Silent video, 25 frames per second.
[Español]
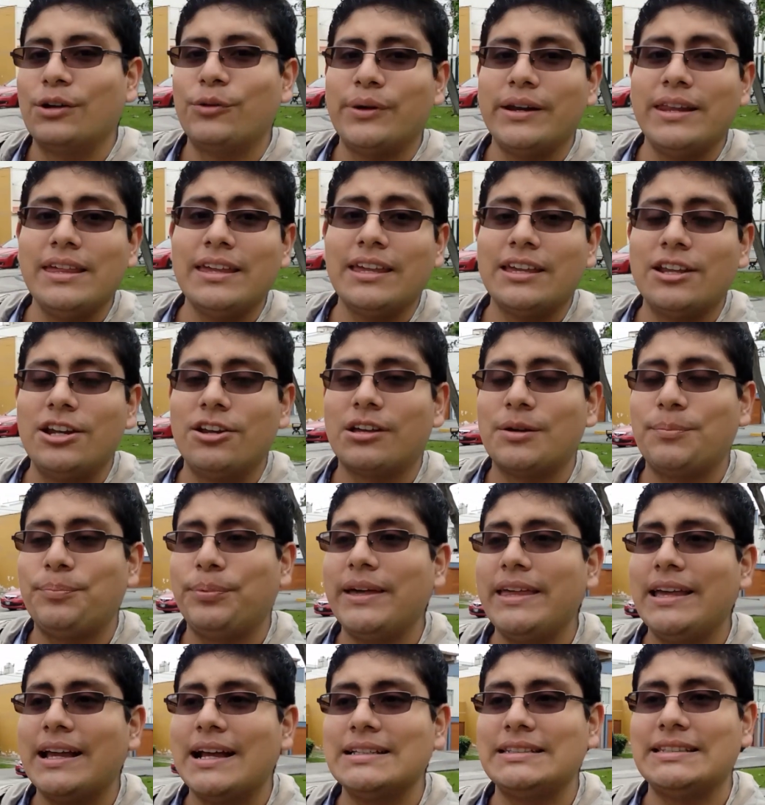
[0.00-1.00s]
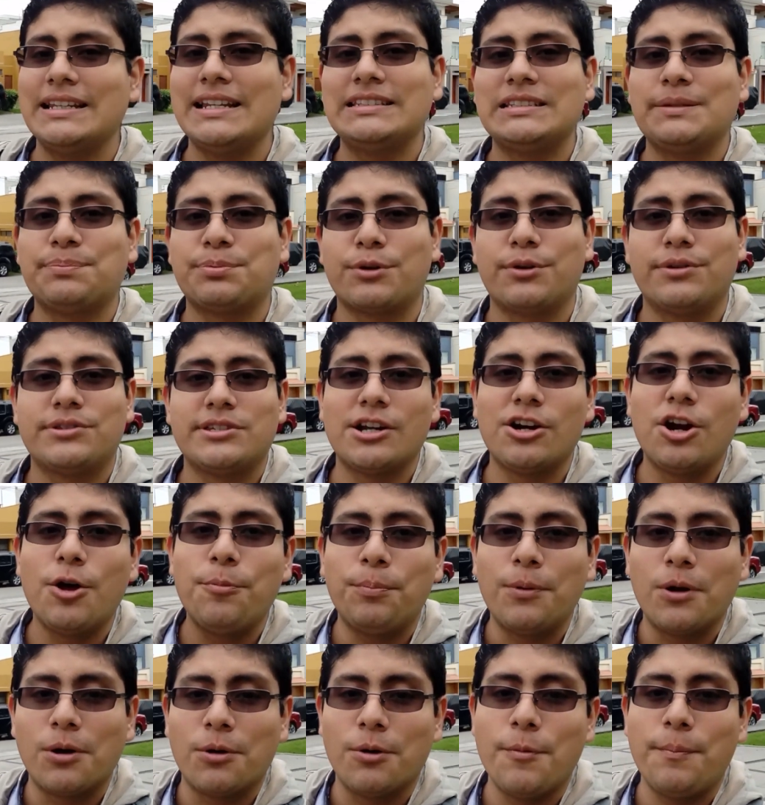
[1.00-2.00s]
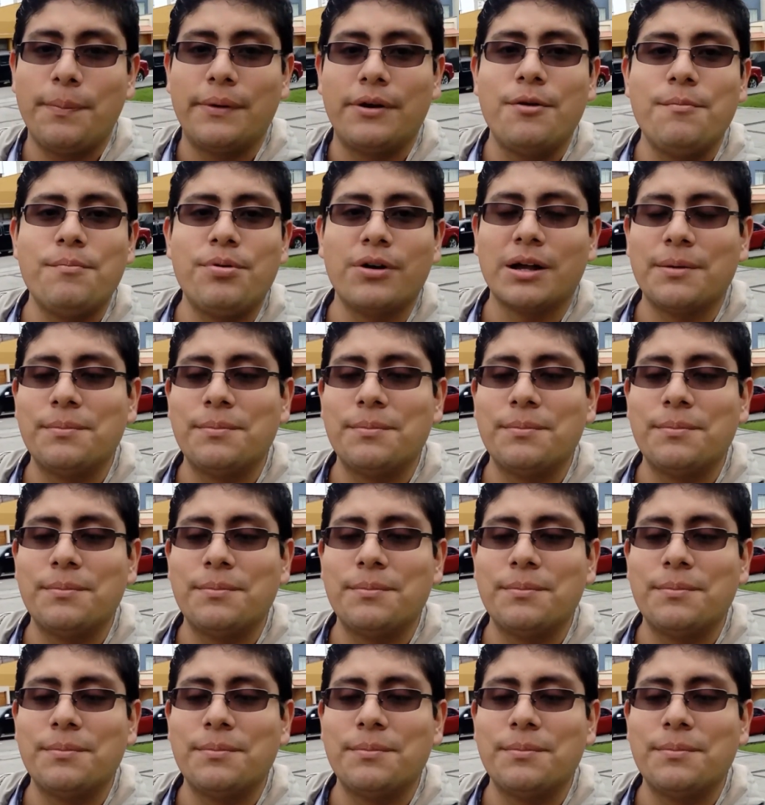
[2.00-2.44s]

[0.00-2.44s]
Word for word: Recuerden que lo que pueden hacer es aprovechar los polvos para un